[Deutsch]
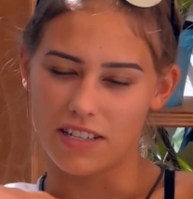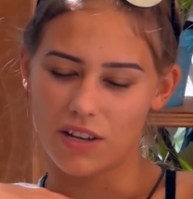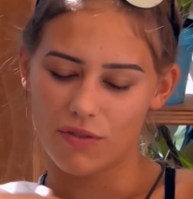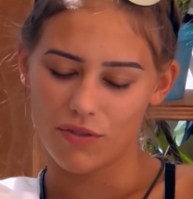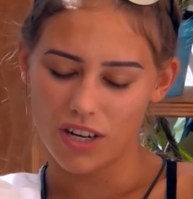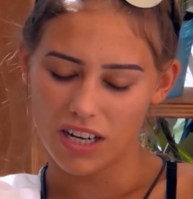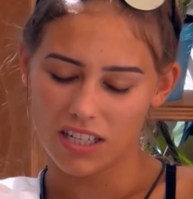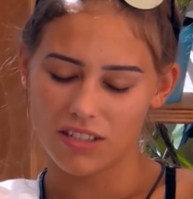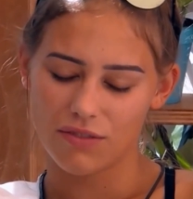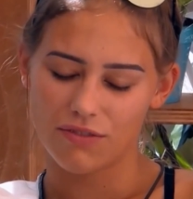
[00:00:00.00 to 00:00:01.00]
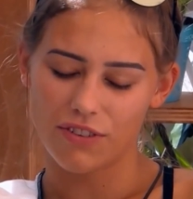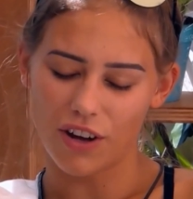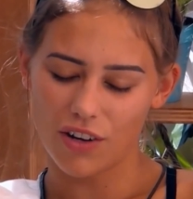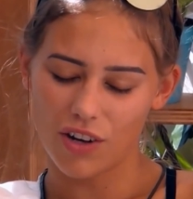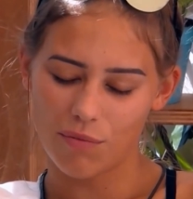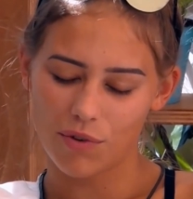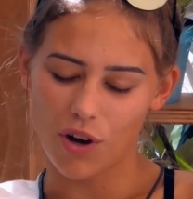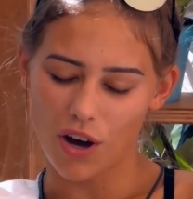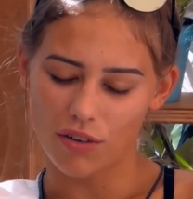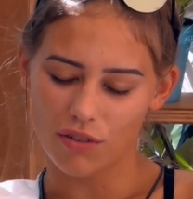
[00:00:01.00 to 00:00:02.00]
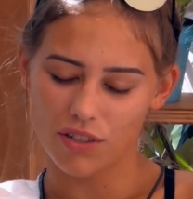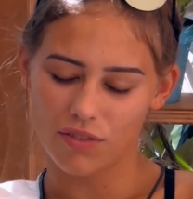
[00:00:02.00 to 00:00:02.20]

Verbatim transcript: Was auch wirklich vollkommen in Ordnung